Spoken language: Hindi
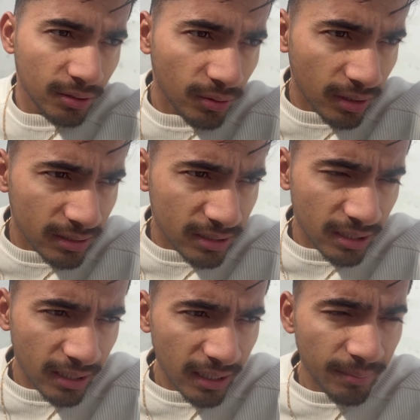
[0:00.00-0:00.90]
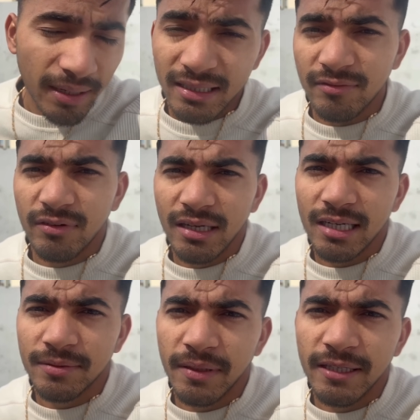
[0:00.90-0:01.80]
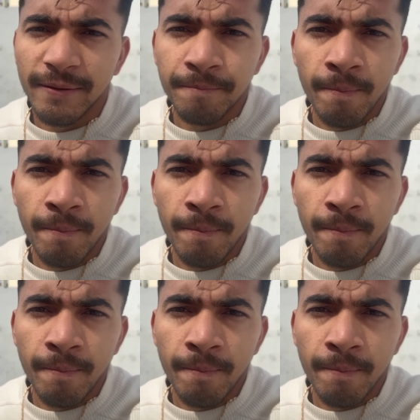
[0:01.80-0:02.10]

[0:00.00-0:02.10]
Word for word: तो आज है बैंक निफ्टी का एक्सपायरी